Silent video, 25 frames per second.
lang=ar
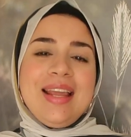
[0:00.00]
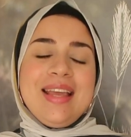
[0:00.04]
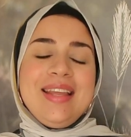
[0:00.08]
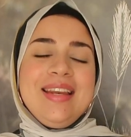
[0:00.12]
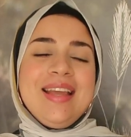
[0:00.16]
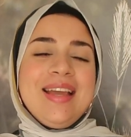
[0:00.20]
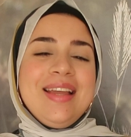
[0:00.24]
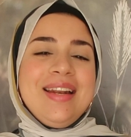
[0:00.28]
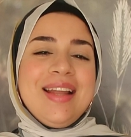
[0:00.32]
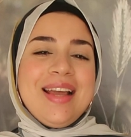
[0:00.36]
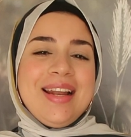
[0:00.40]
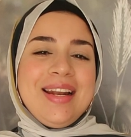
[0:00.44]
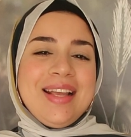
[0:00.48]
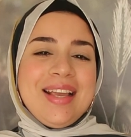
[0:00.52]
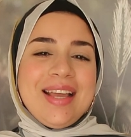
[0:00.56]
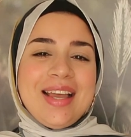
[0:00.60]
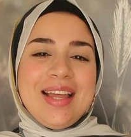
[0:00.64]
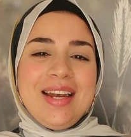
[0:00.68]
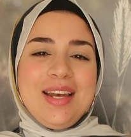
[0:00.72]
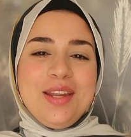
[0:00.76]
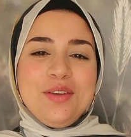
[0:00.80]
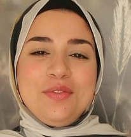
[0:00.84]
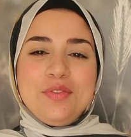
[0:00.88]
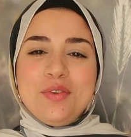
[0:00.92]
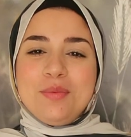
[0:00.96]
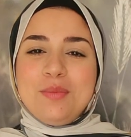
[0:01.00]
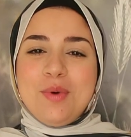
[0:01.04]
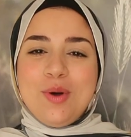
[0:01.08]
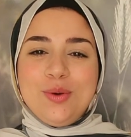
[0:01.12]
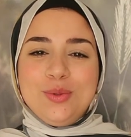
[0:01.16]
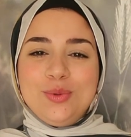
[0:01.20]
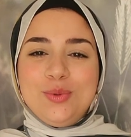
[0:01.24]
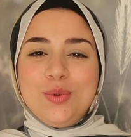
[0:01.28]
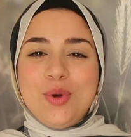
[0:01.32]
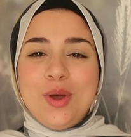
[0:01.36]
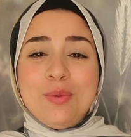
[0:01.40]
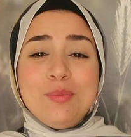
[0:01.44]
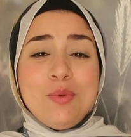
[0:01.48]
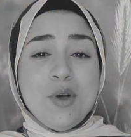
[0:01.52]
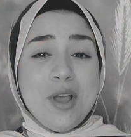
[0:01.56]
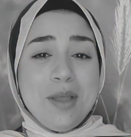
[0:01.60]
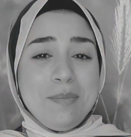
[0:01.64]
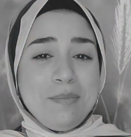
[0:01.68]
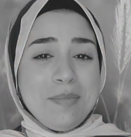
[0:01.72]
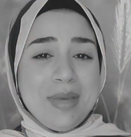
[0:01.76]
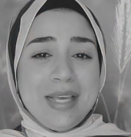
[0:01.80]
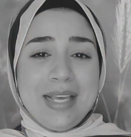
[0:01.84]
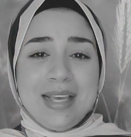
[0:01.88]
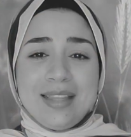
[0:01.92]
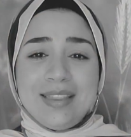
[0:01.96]
لأن احنا هنتكلم في موضوع
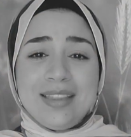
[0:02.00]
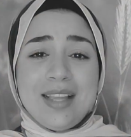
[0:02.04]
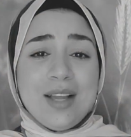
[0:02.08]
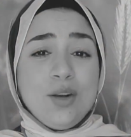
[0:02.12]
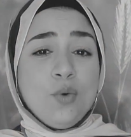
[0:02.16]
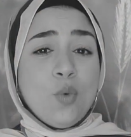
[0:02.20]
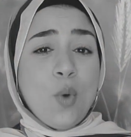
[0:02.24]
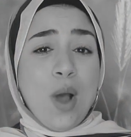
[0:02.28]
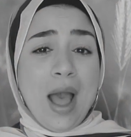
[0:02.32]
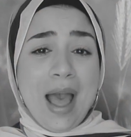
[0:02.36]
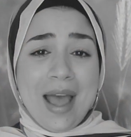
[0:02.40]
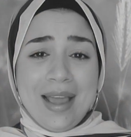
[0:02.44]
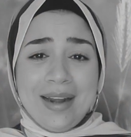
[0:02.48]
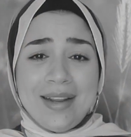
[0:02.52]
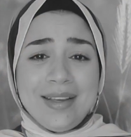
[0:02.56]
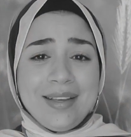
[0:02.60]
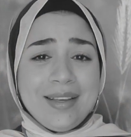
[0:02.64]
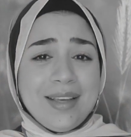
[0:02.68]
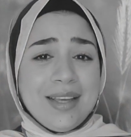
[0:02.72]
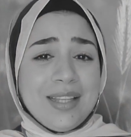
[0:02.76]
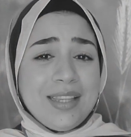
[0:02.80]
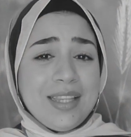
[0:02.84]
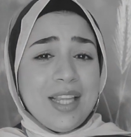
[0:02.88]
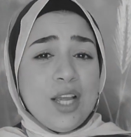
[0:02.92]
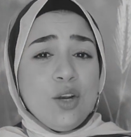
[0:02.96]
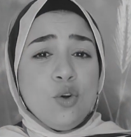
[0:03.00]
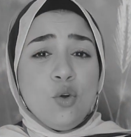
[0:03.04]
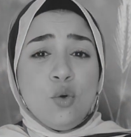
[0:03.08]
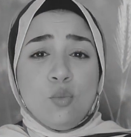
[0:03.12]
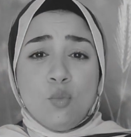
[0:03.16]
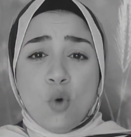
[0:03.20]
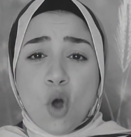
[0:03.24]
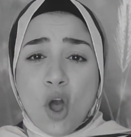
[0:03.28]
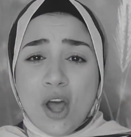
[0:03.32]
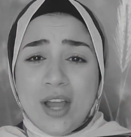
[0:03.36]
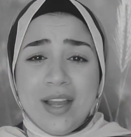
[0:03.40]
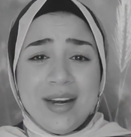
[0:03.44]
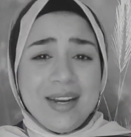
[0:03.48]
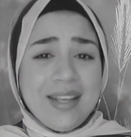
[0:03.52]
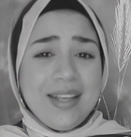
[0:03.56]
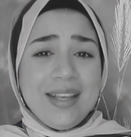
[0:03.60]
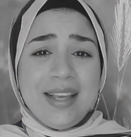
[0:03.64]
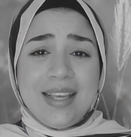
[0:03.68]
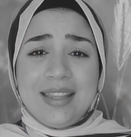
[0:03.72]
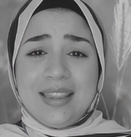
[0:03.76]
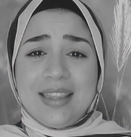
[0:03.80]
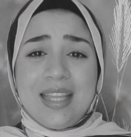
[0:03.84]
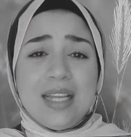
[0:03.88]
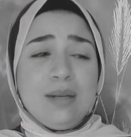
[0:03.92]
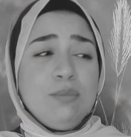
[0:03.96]
مهم جدا وحرج جدا ومحرج
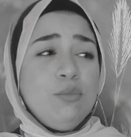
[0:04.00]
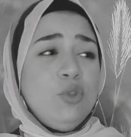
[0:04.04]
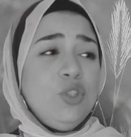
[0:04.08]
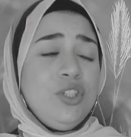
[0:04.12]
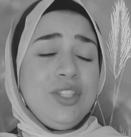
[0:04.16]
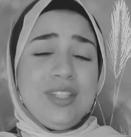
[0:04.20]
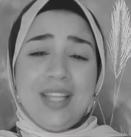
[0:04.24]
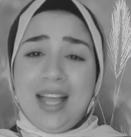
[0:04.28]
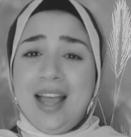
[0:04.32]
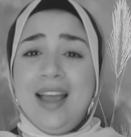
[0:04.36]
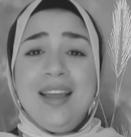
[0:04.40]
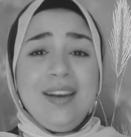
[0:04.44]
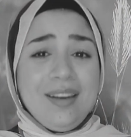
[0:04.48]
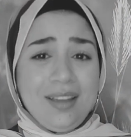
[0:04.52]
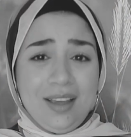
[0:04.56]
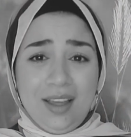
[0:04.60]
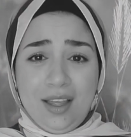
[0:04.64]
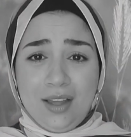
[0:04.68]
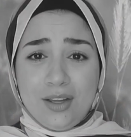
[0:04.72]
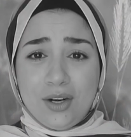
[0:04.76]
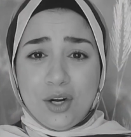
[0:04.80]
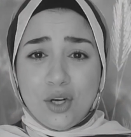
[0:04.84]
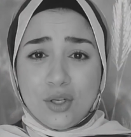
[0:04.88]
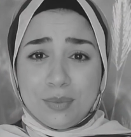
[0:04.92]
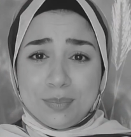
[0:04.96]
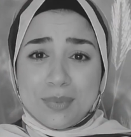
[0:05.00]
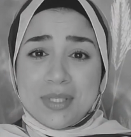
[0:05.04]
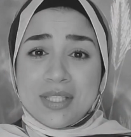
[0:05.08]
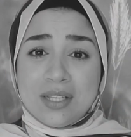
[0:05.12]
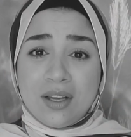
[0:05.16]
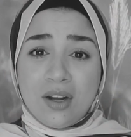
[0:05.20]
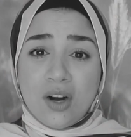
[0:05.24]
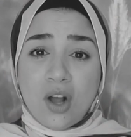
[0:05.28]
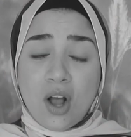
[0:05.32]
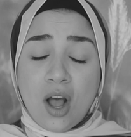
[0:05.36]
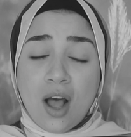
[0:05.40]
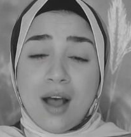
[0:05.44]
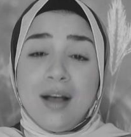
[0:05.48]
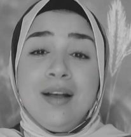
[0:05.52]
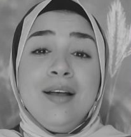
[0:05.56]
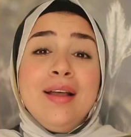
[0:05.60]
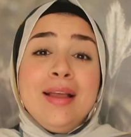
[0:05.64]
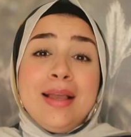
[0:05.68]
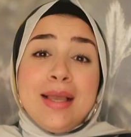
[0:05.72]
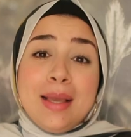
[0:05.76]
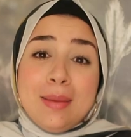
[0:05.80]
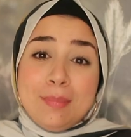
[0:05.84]
جدا منتهى الإحراج بصراحة